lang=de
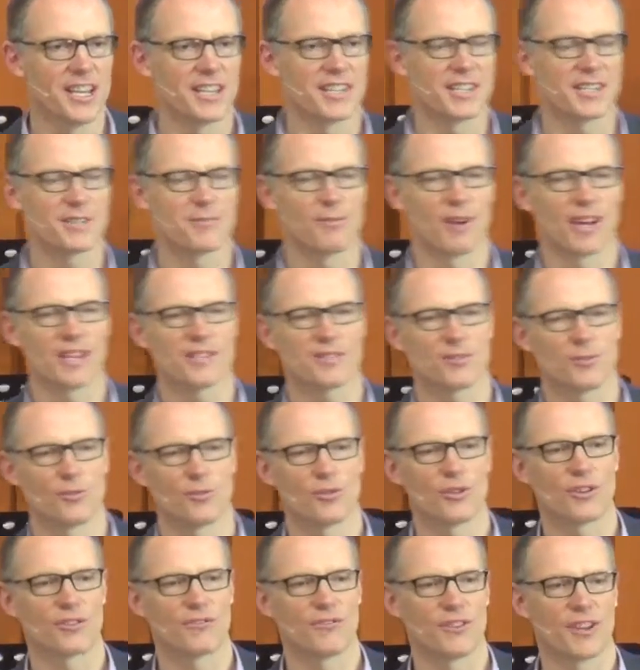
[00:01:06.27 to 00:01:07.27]
Das waren so
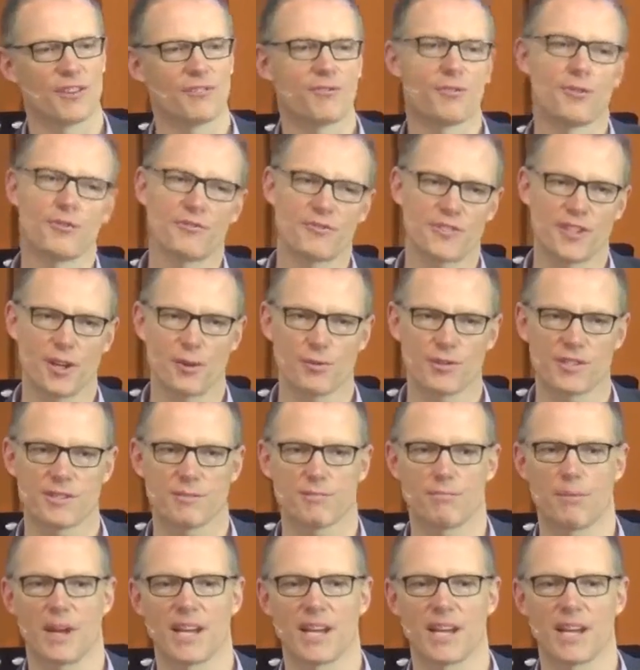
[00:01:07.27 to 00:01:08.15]
ungefähr 5000